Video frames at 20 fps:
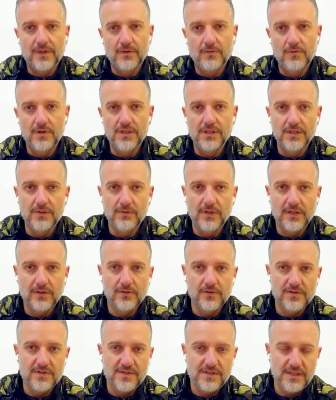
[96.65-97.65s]
quindi una
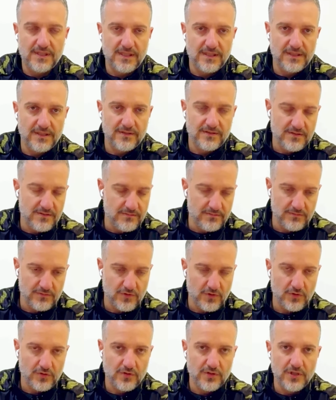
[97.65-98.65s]
corsa da un
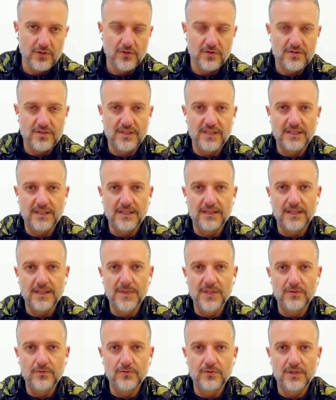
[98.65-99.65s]
tot di corsa da 30
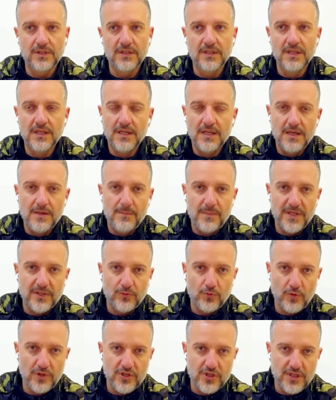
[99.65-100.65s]
minuti per
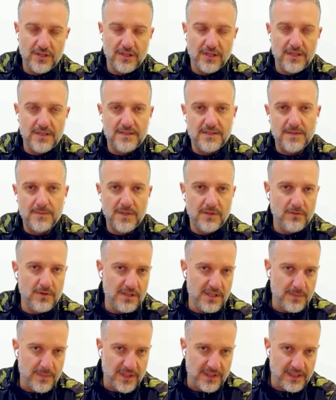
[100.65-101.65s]
2 centesimi,
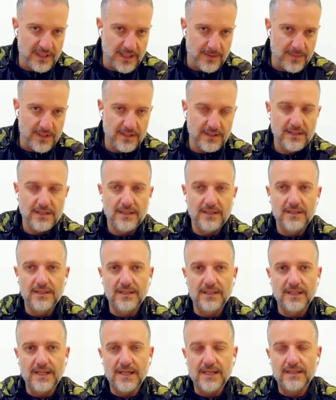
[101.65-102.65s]
quindi praticamente
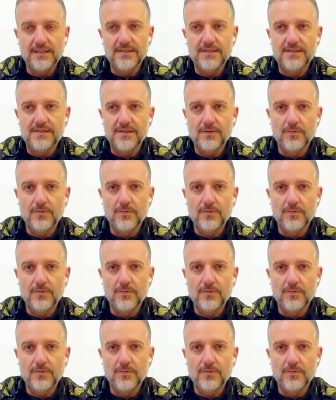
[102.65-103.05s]
gratis.